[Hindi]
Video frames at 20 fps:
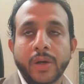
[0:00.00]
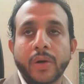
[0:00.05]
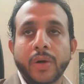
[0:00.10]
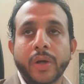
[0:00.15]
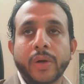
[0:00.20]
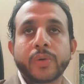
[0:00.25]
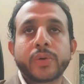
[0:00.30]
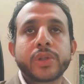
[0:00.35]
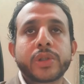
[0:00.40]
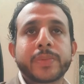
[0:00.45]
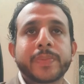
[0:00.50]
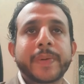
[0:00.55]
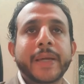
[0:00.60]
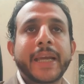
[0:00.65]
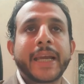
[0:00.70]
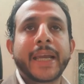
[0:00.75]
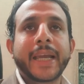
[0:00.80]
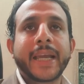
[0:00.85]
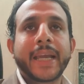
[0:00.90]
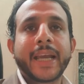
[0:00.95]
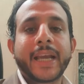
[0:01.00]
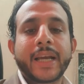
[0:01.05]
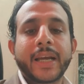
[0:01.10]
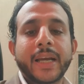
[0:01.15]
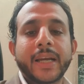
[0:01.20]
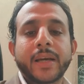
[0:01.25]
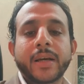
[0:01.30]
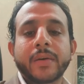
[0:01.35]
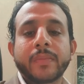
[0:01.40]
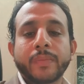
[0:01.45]
और उस पर एक
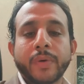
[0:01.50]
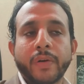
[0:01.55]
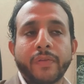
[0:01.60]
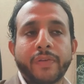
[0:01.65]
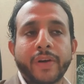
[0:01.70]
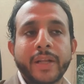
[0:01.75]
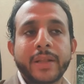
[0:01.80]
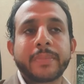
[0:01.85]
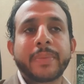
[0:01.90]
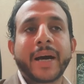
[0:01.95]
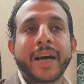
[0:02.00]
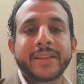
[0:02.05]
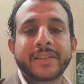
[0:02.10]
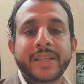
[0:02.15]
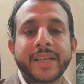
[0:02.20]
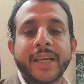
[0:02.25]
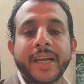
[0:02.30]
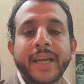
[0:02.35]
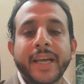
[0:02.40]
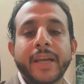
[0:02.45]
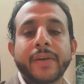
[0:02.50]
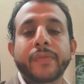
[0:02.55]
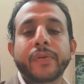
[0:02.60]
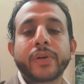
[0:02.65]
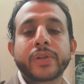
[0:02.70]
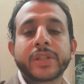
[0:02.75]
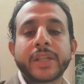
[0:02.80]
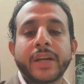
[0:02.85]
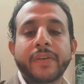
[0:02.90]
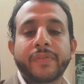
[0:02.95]
मुनफरद बात यह है कि वो
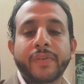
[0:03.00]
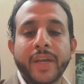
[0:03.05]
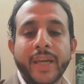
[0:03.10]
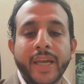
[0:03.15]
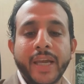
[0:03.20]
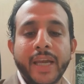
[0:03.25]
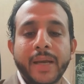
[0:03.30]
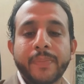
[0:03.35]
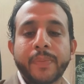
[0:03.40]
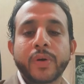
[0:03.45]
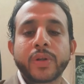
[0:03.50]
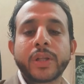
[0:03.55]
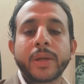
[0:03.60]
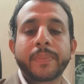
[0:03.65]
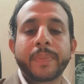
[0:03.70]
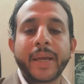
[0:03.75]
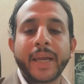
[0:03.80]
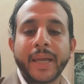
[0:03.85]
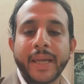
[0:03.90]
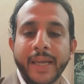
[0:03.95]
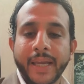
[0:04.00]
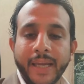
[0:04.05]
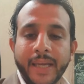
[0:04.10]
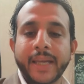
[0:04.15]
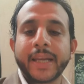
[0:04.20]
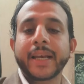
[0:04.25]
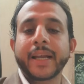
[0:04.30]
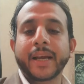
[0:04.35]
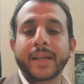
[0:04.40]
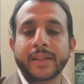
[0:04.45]
सिर्फ एक पौधे पे एक
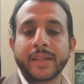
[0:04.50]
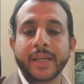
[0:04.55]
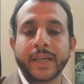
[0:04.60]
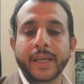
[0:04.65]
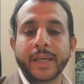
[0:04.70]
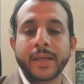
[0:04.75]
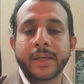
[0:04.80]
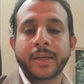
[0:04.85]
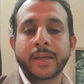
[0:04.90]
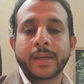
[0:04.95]
ही लगती है